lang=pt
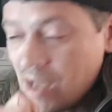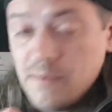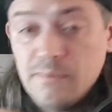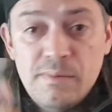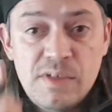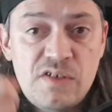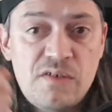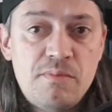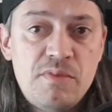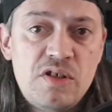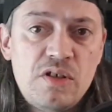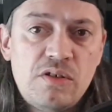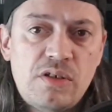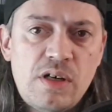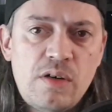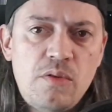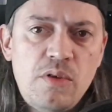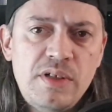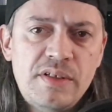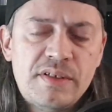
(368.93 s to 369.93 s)
Mas vamos ver
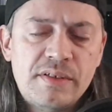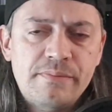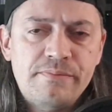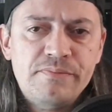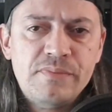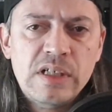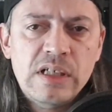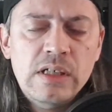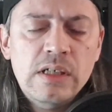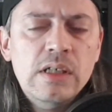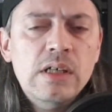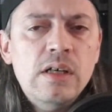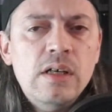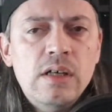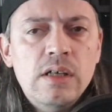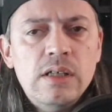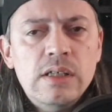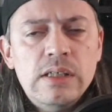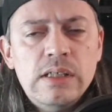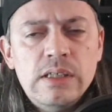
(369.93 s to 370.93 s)
outra coisa.
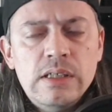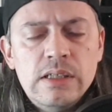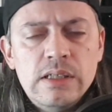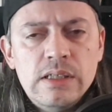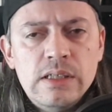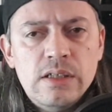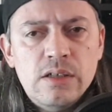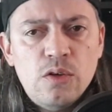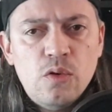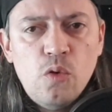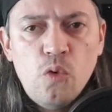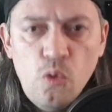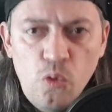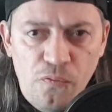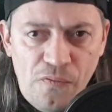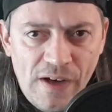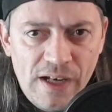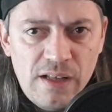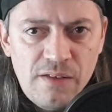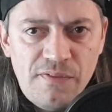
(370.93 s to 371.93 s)
O
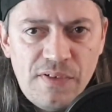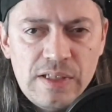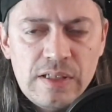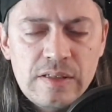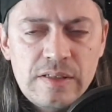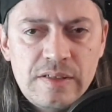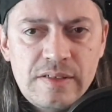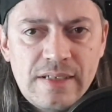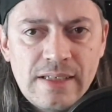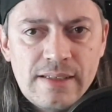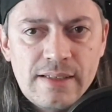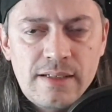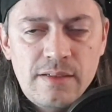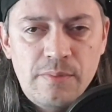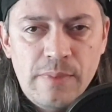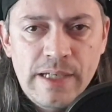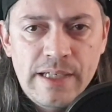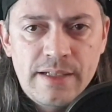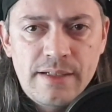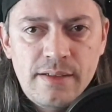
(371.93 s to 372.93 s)
Final Fantasy VII
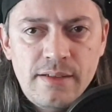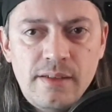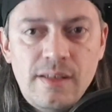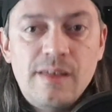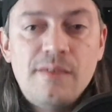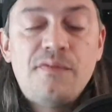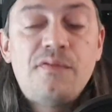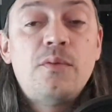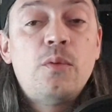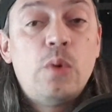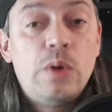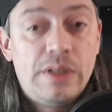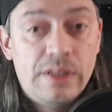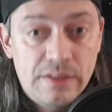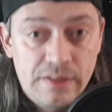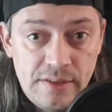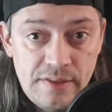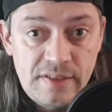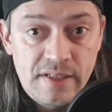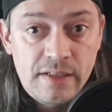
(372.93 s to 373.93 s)
Remake teve
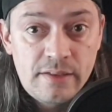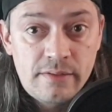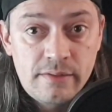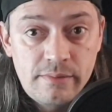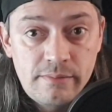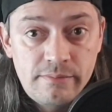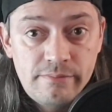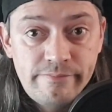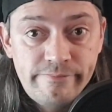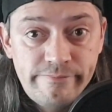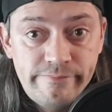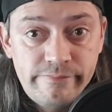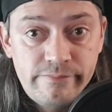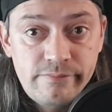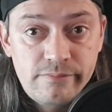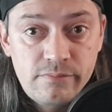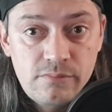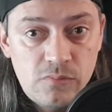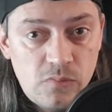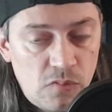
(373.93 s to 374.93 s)
87.
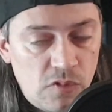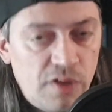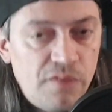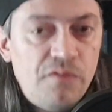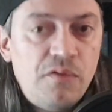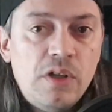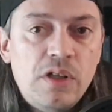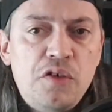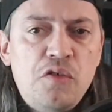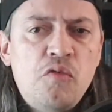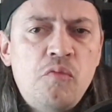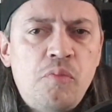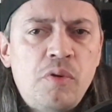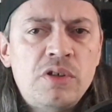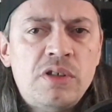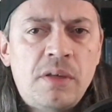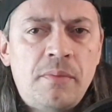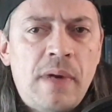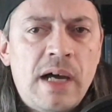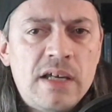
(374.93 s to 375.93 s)
Teve ali um
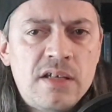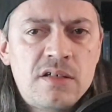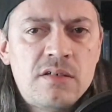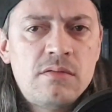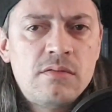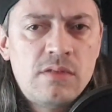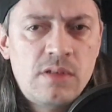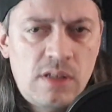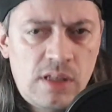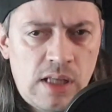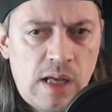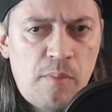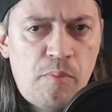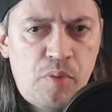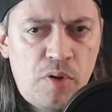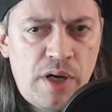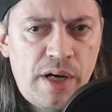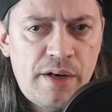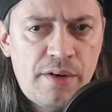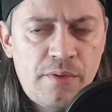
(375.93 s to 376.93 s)
ponto a mais. Está a
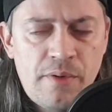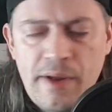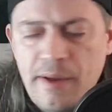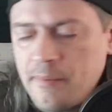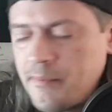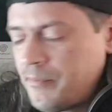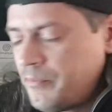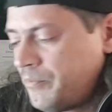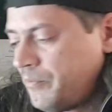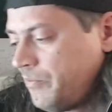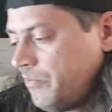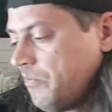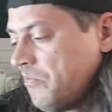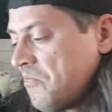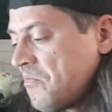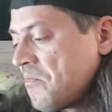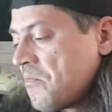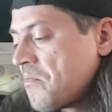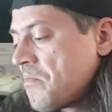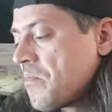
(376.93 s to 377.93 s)
porrer, não é?
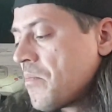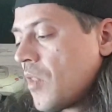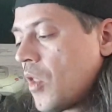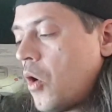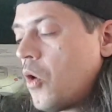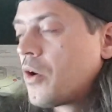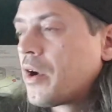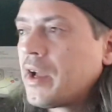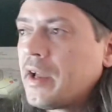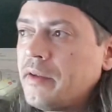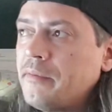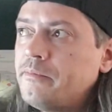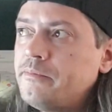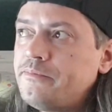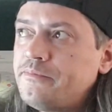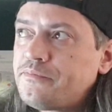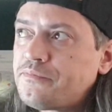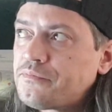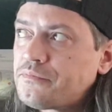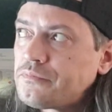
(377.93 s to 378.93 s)
Ok.
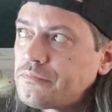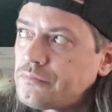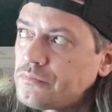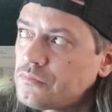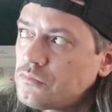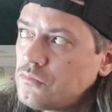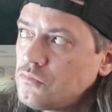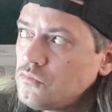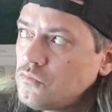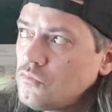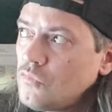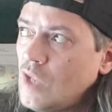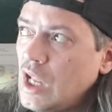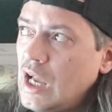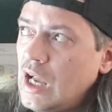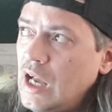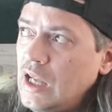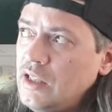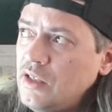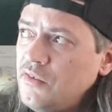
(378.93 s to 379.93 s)

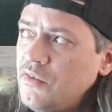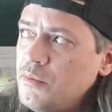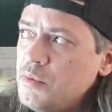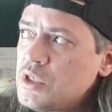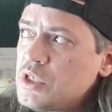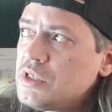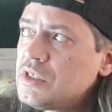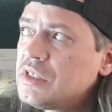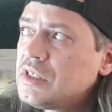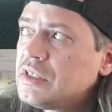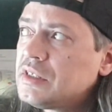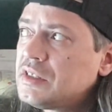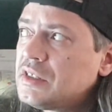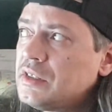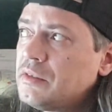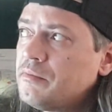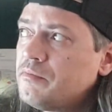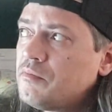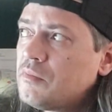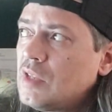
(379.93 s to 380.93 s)
Então vamos fazer
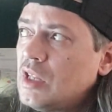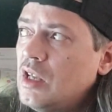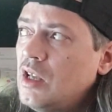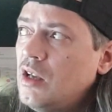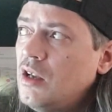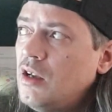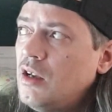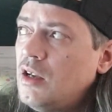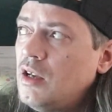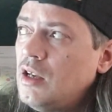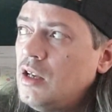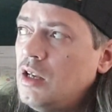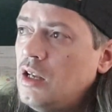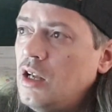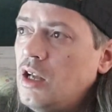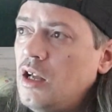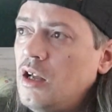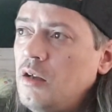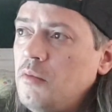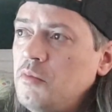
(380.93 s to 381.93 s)
assim.
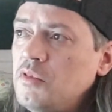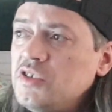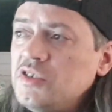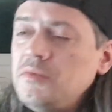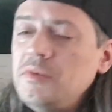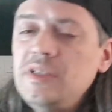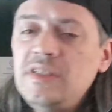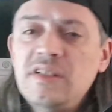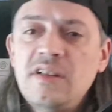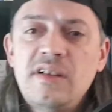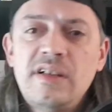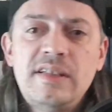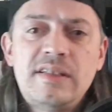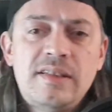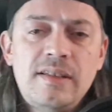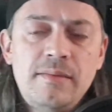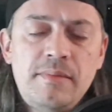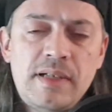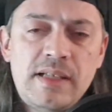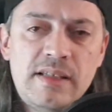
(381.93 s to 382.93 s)
Meus amigos, alguém
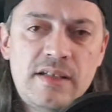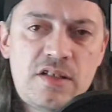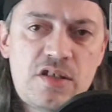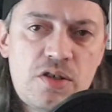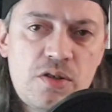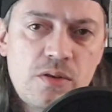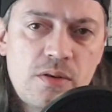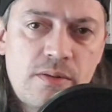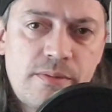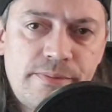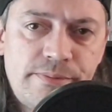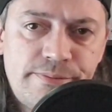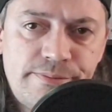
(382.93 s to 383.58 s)
se lembra deste jogo?